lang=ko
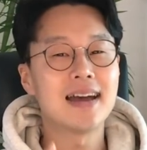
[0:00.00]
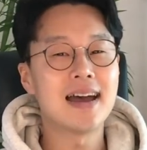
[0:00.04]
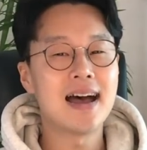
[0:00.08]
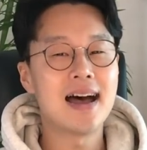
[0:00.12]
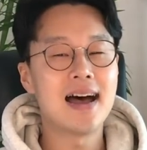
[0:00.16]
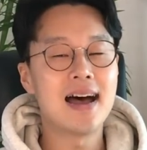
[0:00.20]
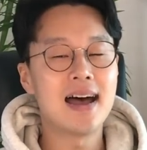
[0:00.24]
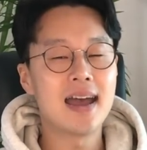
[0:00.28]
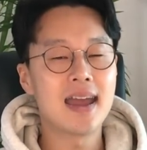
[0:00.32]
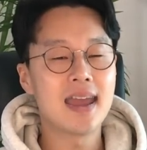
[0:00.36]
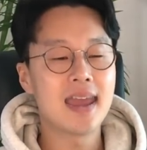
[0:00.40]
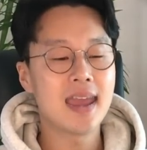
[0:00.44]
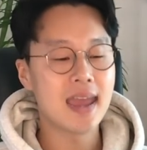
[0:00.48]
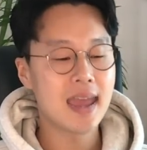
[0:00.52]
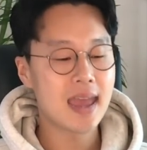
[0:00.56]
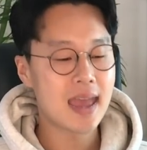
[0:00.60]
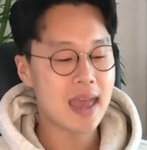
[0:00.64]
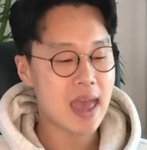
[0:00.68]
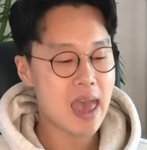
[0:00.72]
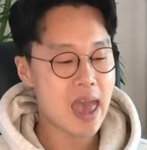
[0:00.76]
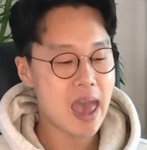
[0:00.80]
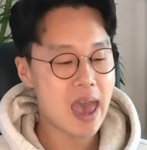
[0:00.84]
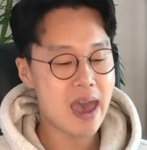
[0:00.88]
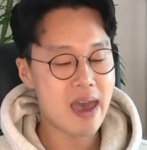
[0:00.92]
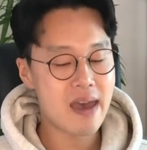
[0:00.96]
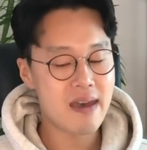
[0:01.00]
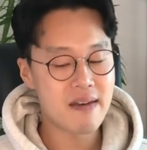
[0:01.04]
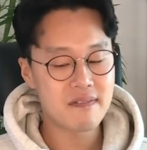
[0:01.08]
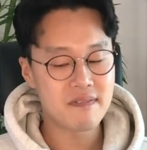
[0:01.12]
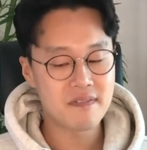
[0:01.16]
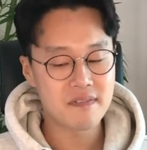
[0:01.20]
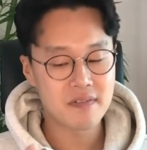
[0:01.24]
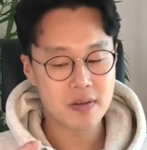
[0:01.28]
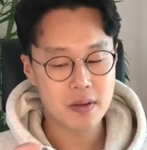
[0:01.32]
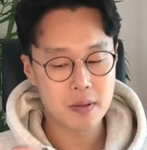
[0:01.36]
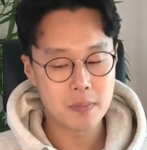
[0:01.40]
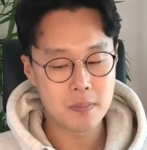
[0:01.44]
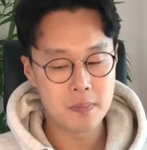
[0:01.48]
I
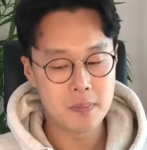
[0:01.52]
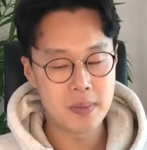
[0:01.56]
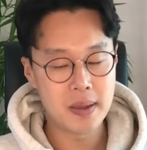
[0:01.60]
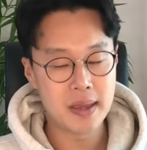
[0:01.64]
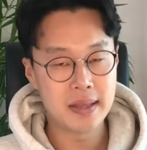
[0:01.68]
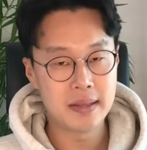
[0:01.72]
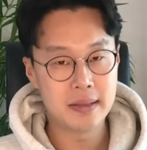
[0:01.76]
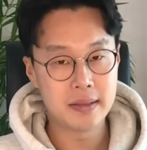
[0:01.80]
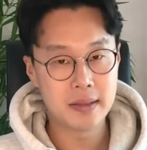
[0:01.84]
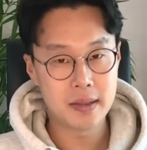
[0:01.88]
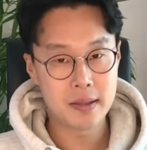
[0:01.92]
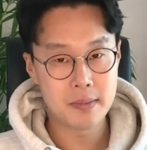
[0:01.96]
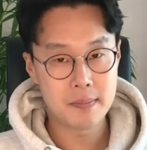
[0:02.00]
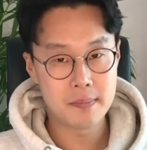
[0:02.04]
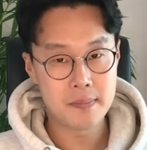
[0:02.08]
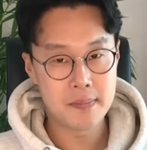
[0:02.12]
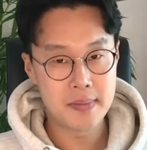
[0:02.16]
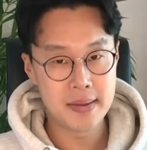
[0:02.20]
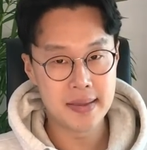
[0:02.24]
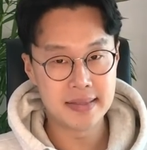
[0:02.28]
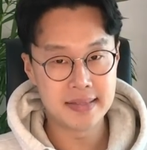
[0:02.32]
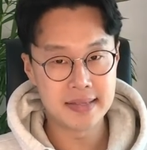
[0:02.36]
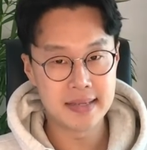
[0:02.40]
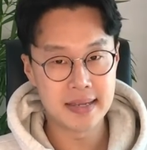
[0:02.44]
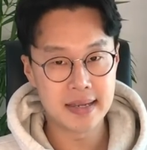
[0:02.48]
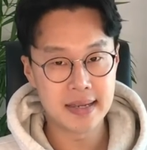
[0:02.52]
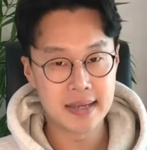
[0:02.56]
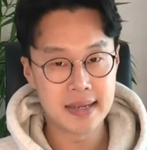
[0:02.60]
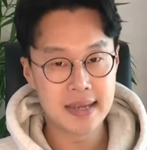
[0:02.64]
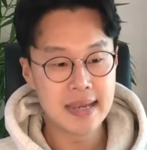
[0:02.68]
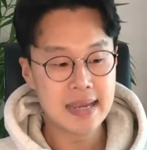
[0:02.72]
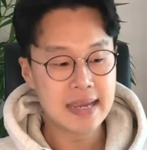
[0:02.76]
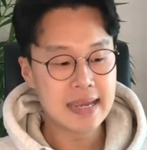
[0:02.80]
have been busy.